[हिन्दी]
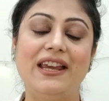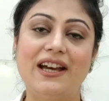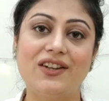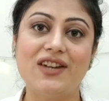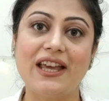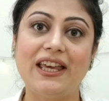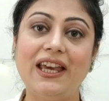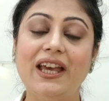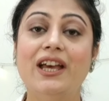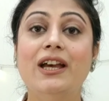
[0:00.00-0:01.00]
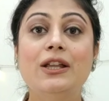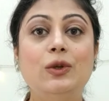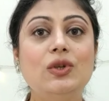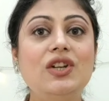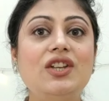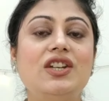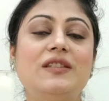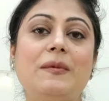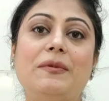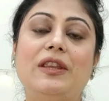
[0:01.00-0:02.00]
वेरी कर जाएगी दूसरी
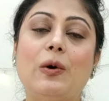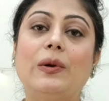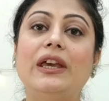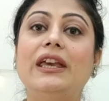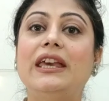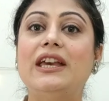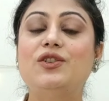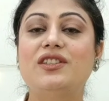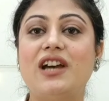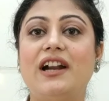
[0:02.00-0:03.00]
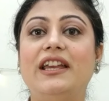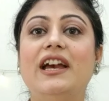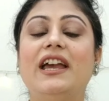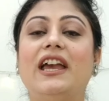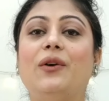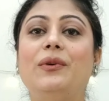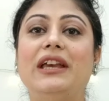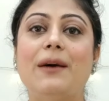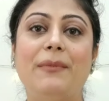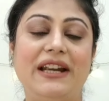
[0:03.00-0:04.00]
चीज़ मैं बताऊंगी कि ये जो साड़ियाँ हैं
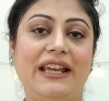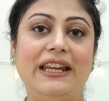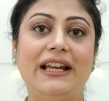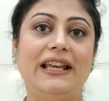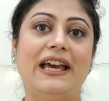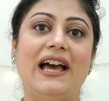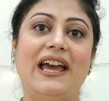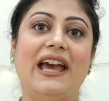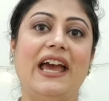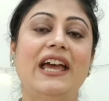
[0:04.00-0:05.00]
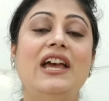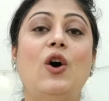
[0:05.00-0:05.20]
उनका मटेरियल क्या है